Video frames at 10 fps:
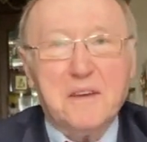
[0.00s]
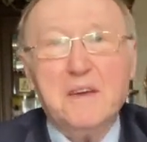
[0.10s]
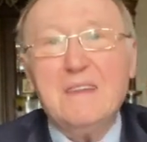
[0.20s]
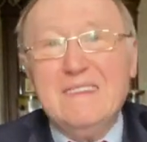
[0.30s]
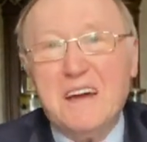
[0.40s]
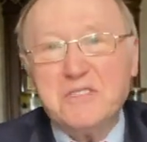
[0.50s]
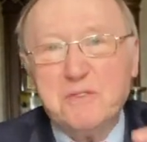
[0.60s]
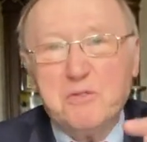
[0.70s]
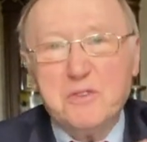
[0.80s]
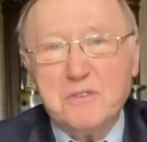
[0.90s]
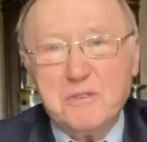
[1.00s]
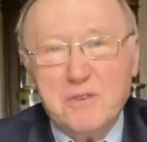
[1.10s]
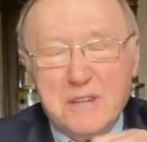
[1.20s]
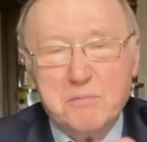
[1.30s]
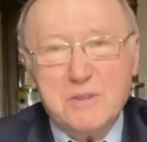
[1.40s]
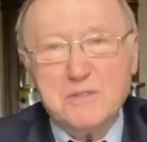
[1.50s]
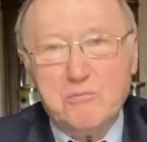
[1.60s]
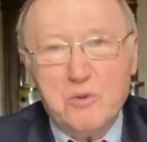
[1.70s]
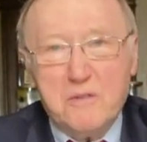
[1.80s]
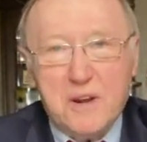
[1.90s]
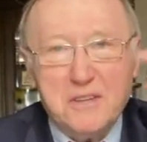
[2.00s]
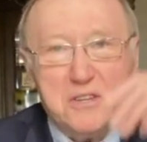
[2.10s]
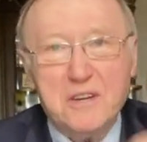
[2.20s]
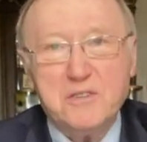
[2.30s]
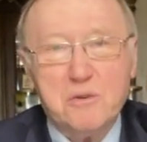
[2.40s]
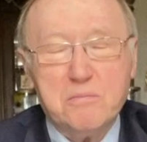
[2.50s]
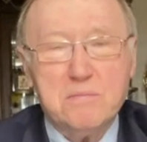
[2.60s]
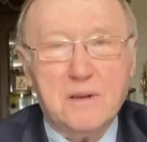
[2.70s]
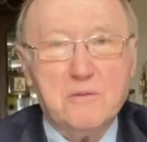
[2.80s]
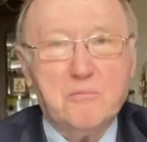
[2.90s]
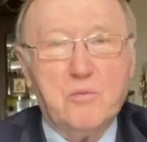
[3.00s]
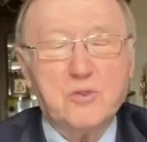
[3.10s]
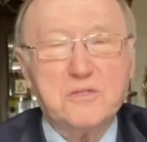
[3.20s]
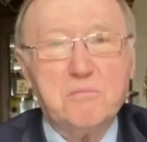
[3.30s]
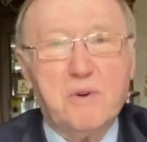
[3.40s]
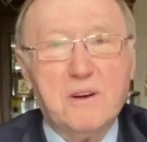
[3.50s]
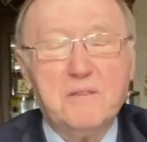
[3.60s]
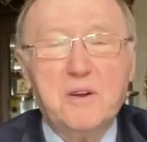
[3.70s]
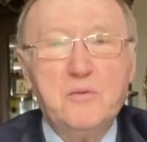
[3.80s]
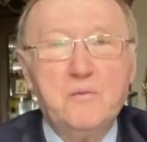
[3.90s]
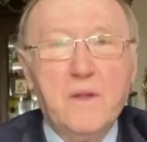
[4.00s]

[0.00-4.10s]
И даже вот у нас был зубной врач, я еще о нем позже поговорю,